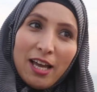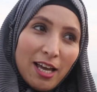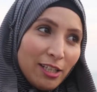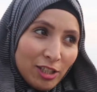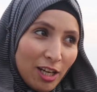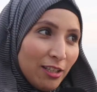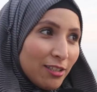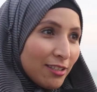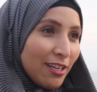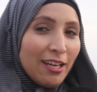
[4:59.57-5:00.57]
كأي
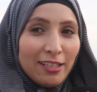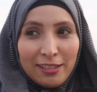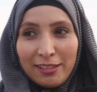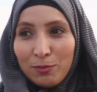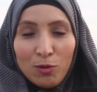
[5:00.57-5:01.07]
شخص كأي